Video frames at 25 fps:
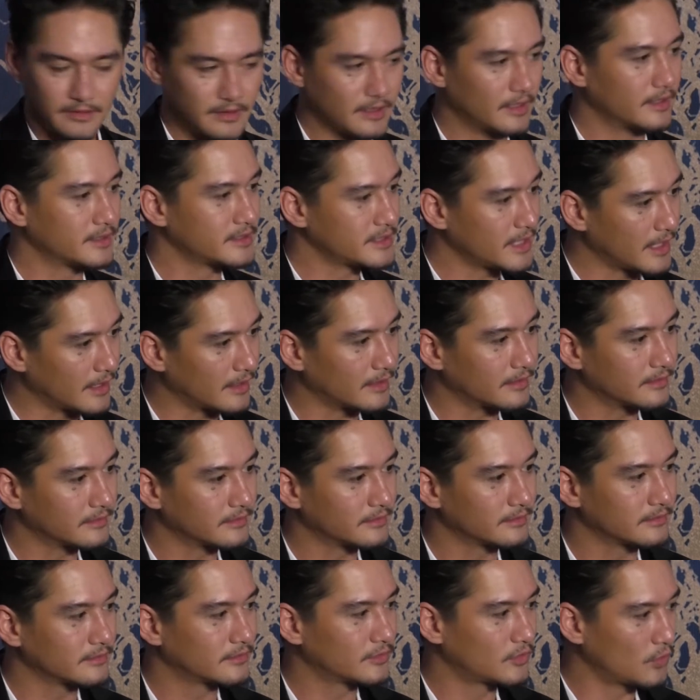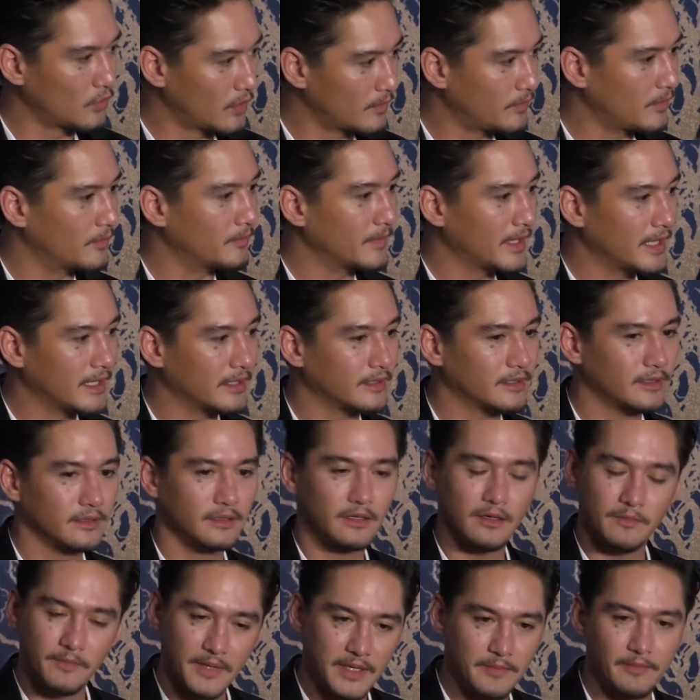เกิดจากตัวผมเองเนี่
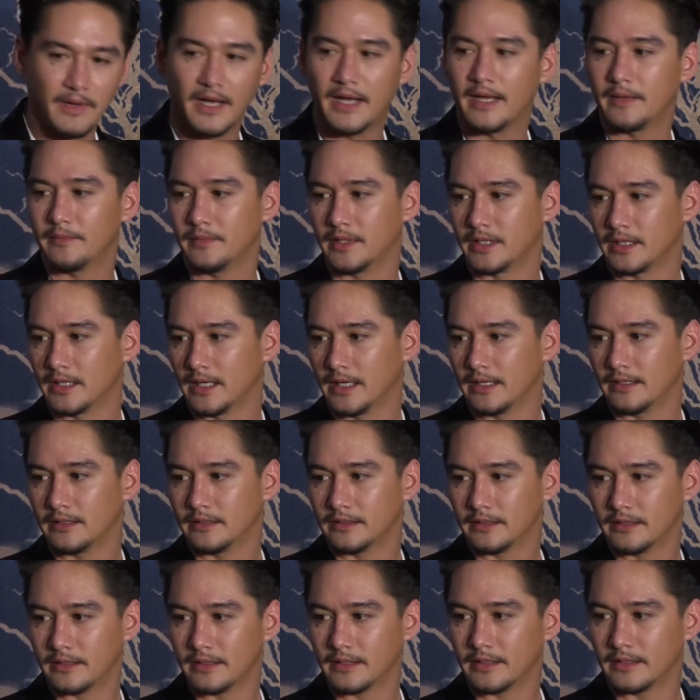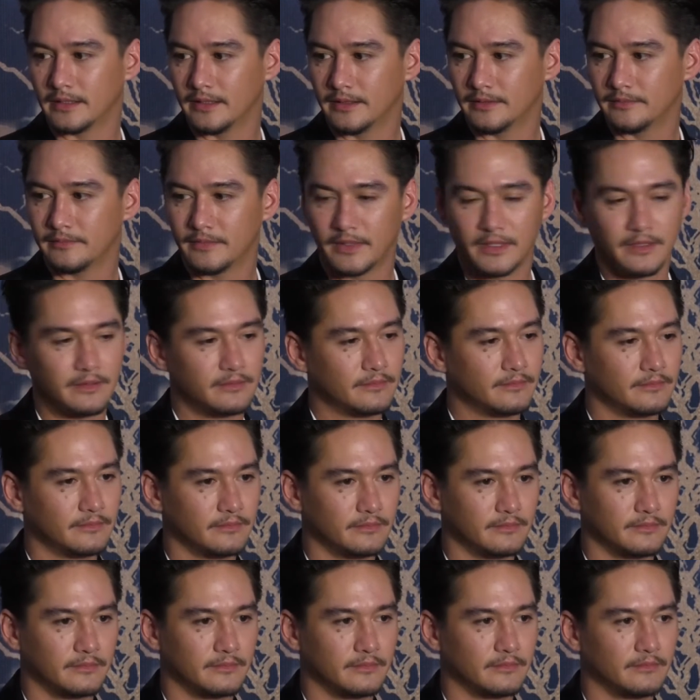ยก็ไม่มายเหมือนกันอะไรเงี้ยมัน
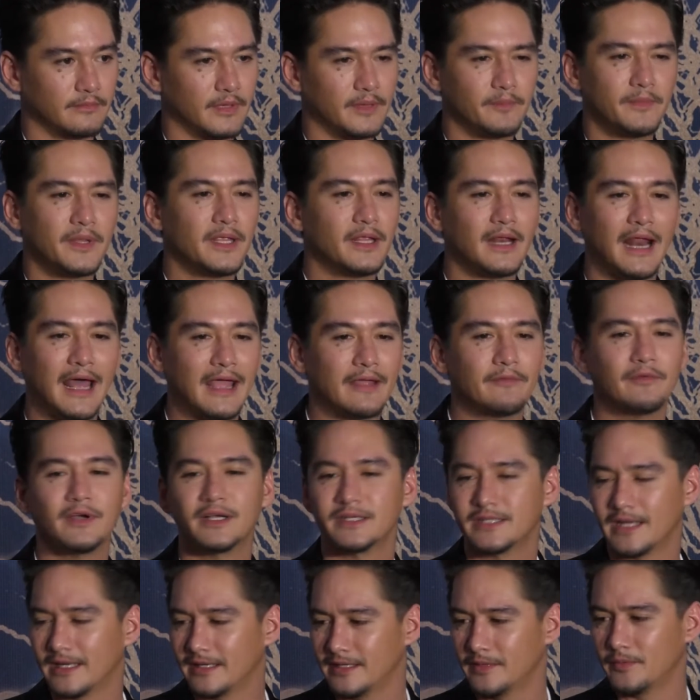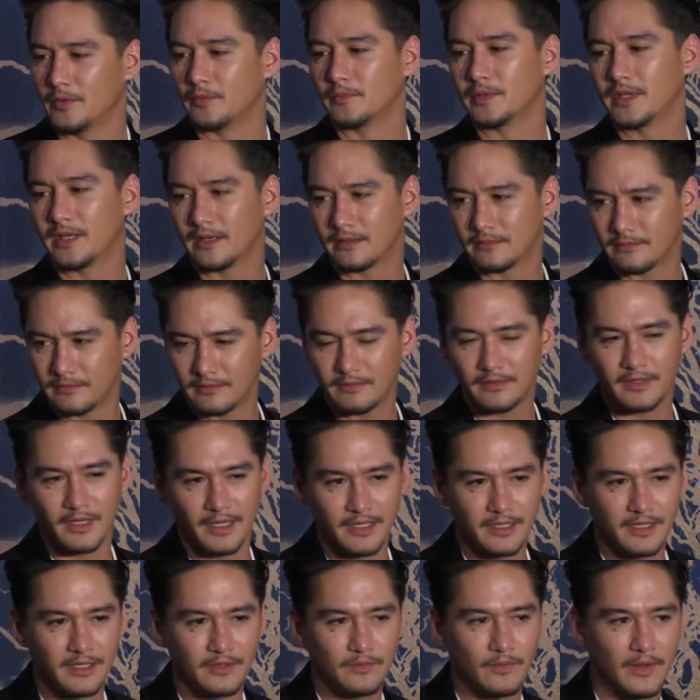มันมีหลายเวอร์ชันที่ผมเค
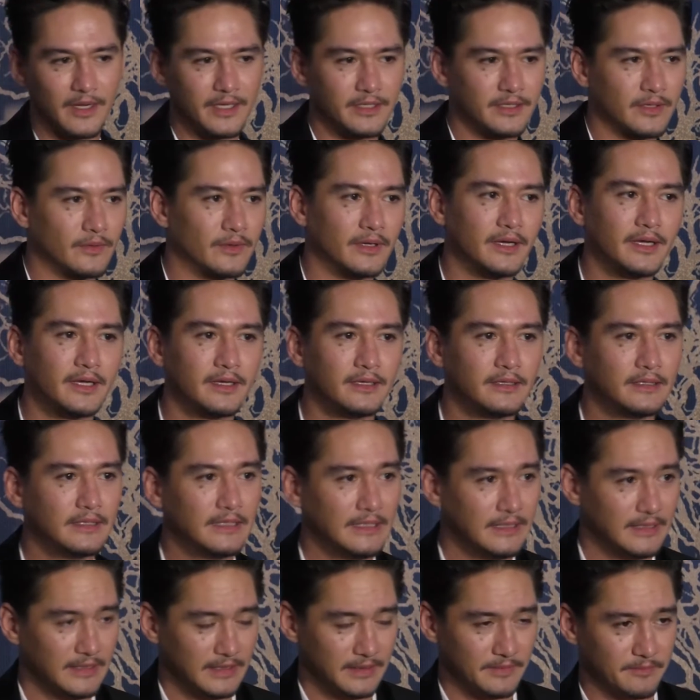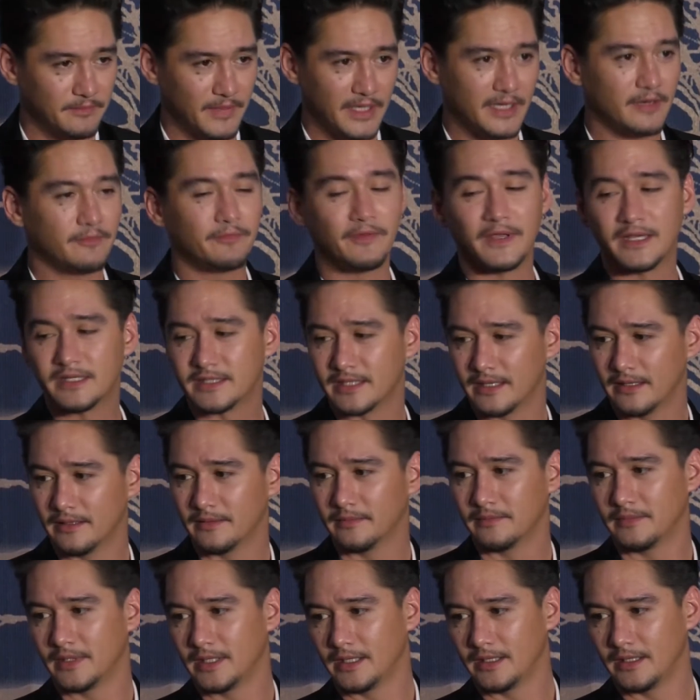ยคิดไว้แต่ว่าไม่ได้ฟิกซ์ฮะ
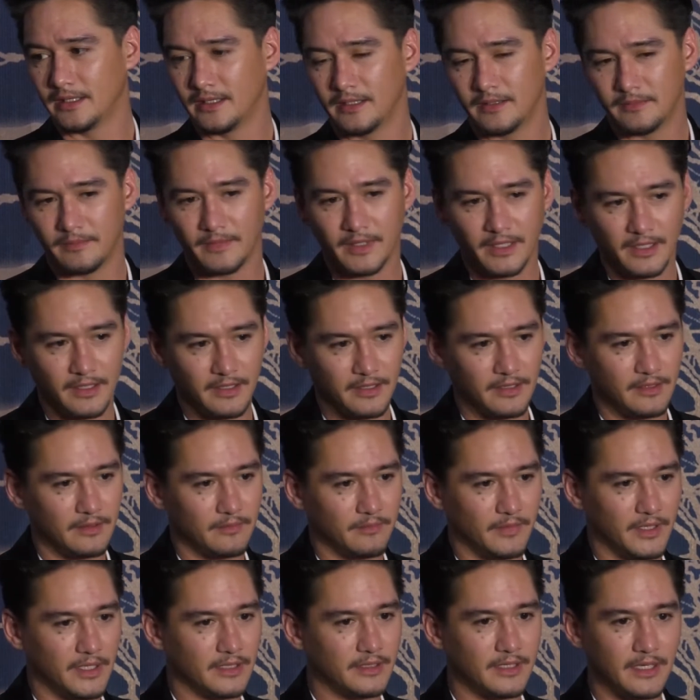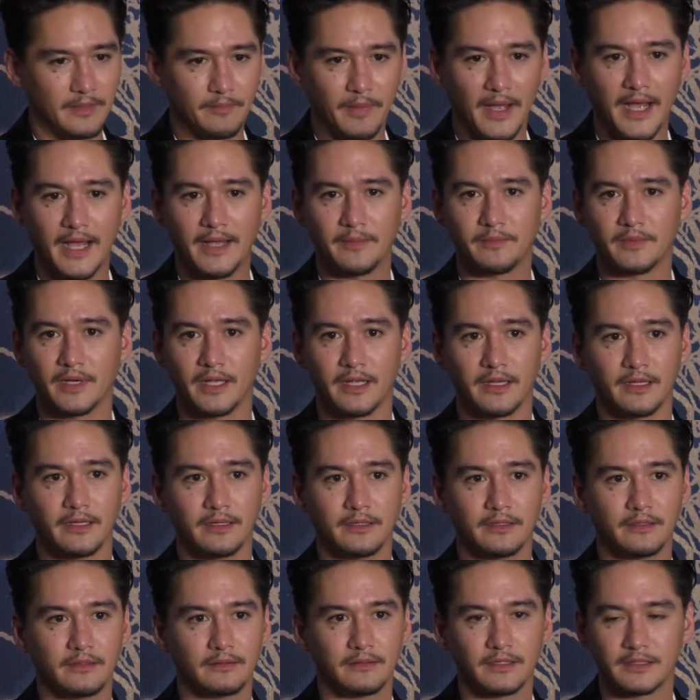ไม่ได้ไม่ได้ไม่ได้ติดภาพไหน
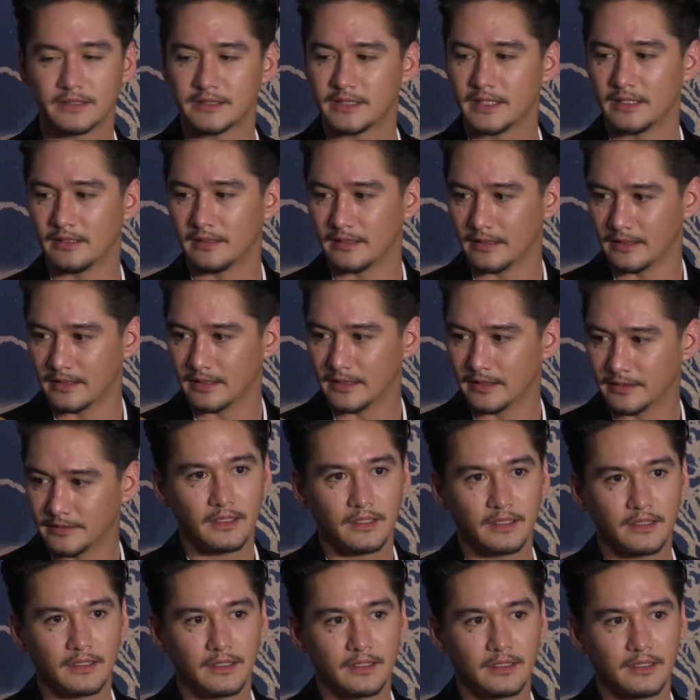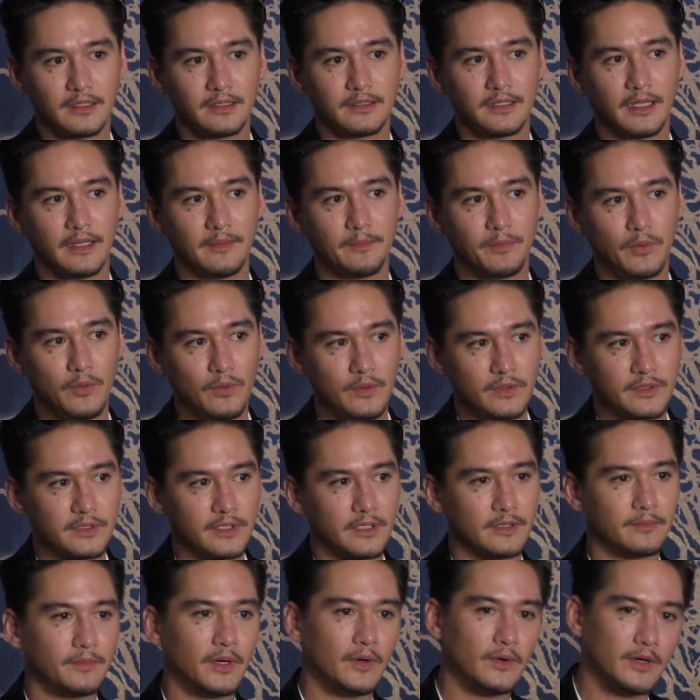ทั้งสิ้นเลยคือถ้าพูด
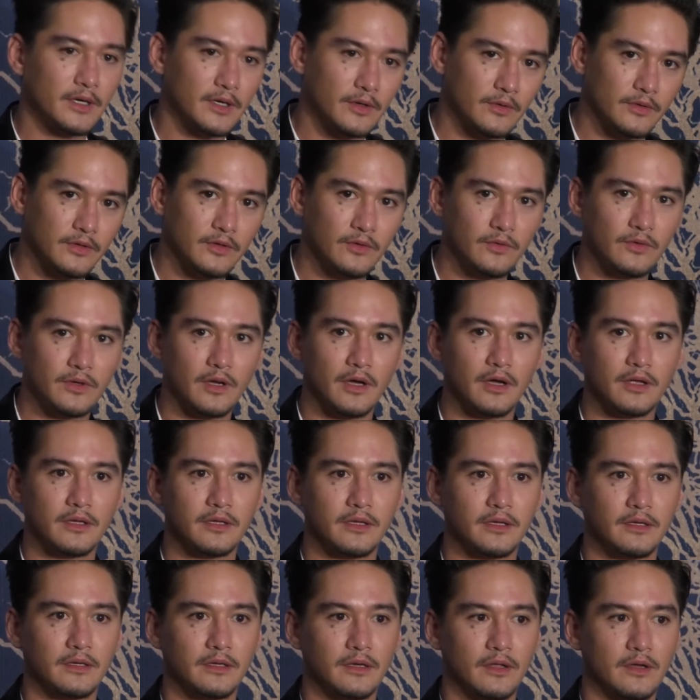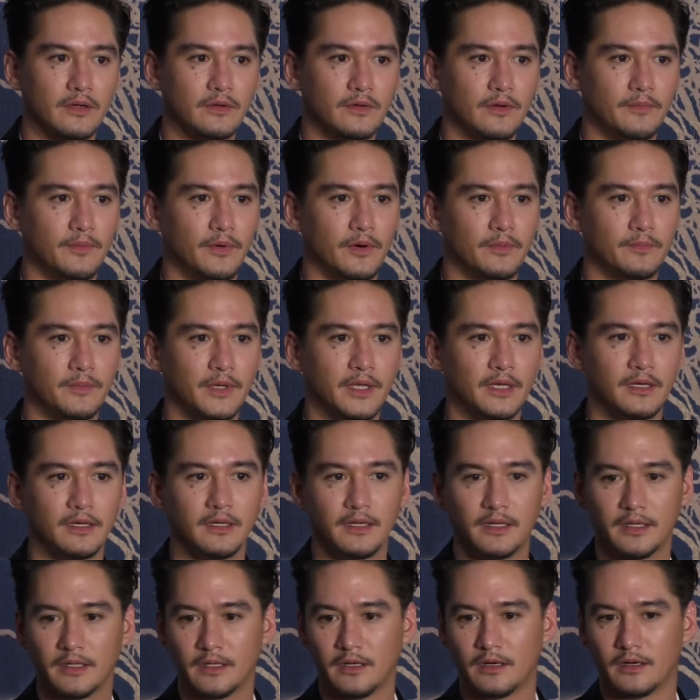ถึงเพราะว่าเขาอายุน้อยน้อยกว่าผมเนี่ย
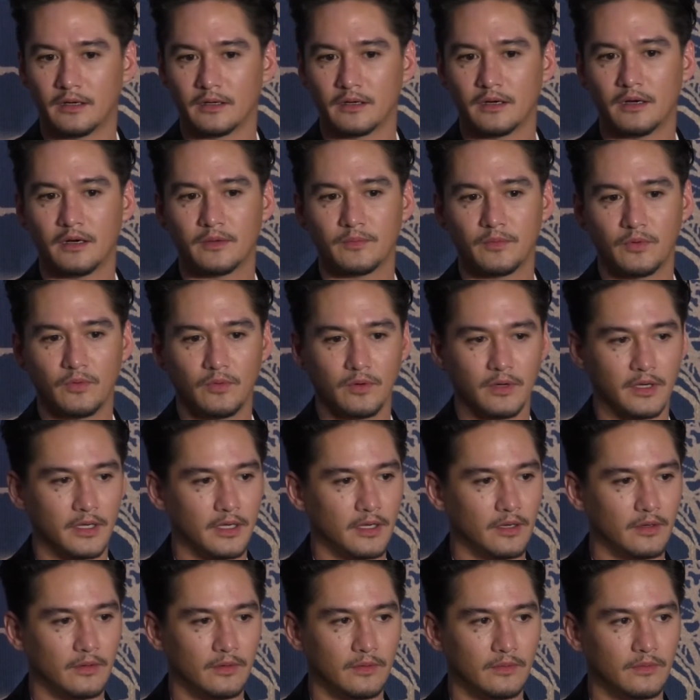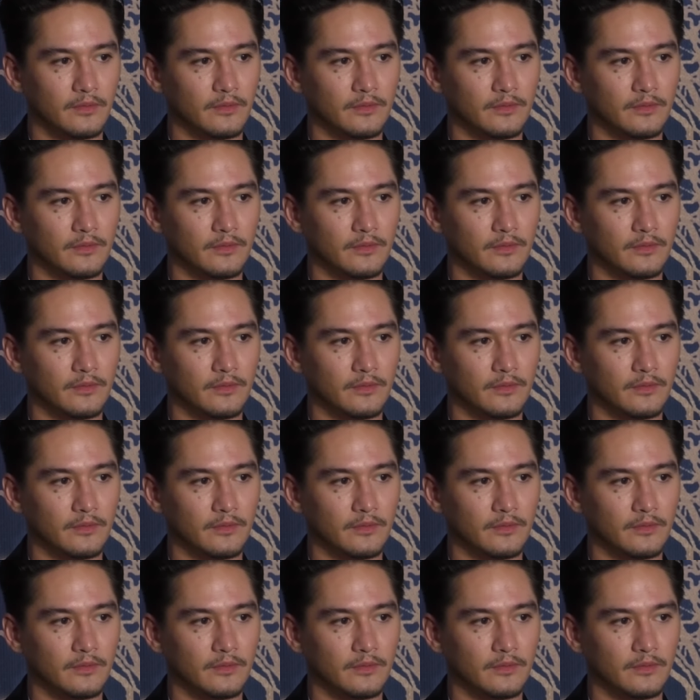เรื่องของครอบครัวเขา